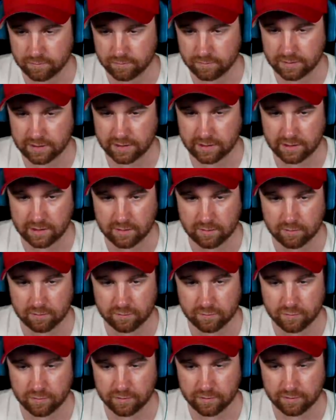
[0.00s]
keine Ahnung,
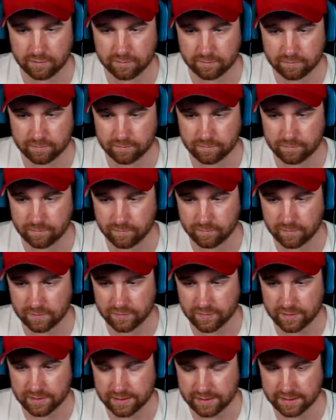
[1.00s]
vor... Was
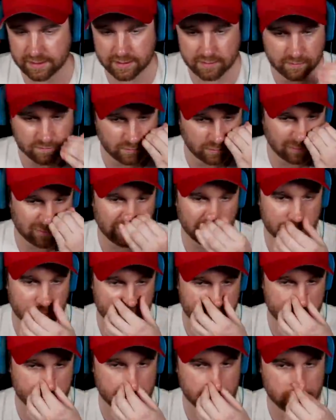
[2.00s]
war das jetzt, eine Woche oder
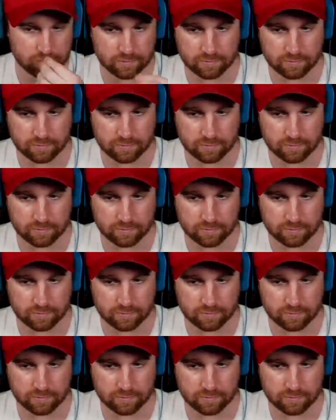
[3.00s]
so?